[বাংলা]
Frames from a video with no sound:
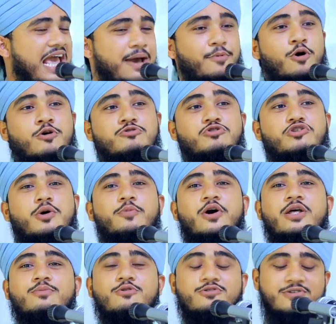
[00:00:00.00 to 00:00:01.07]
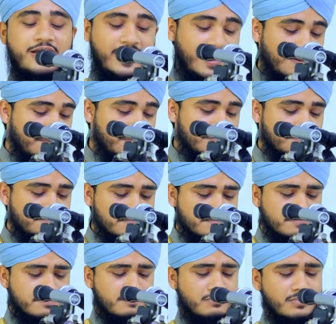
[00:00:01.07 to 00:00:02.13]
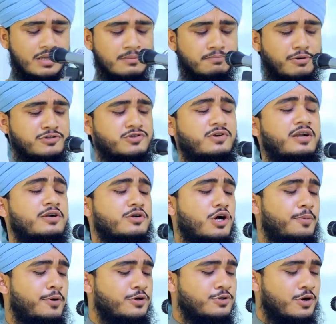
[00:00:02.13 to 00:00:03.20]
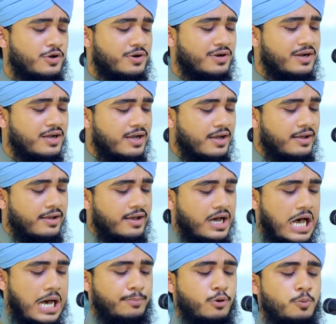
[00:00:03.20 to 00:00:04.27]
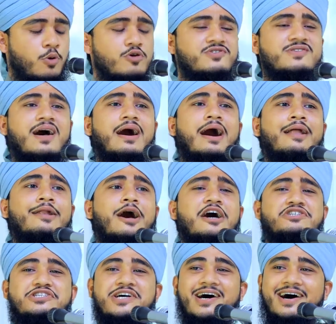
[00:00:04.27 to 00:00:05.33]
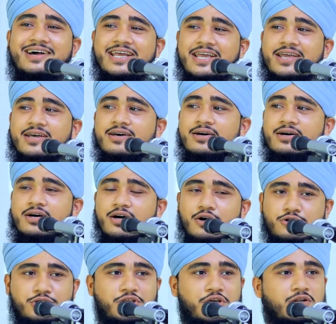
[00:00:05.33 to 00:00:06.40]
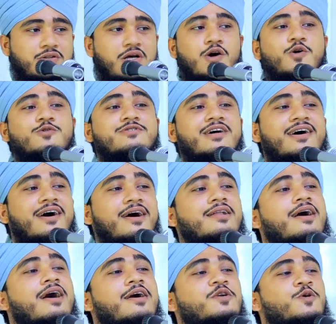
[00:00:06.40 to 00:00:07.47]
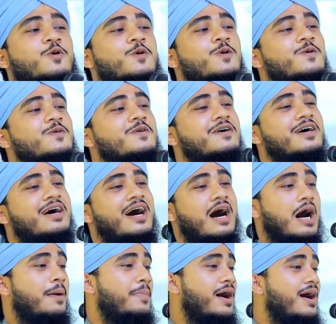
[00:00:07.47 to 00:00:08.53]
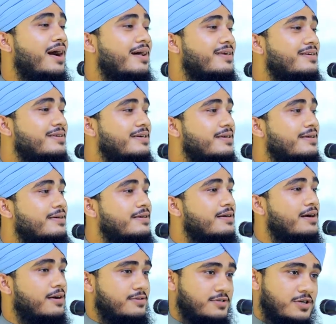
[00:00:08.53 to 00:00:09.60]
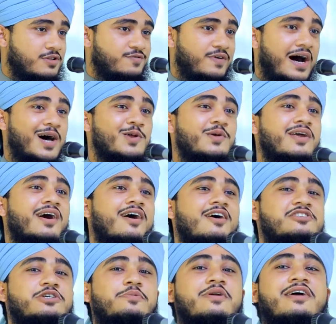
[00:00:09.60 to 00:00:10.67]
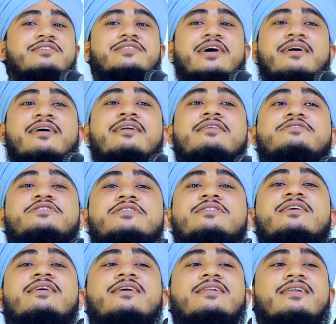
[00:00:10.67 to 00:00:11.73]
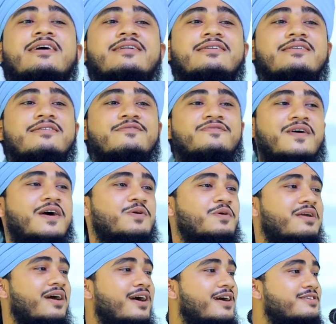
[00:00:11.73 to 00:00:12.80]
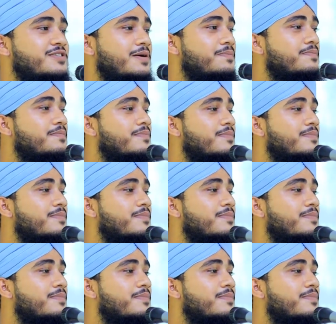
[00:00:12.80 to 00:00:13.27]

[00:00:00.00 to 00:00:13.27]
এমন সময়ের মধ্যে বছরের গভর্নর আবু মুসা আল আশারি রদিয়াল্লাহ তালা আনহু আমার হজরত ফারুক আজমের কাছে একখানা চিঠি লিখলেন ফারুক আজম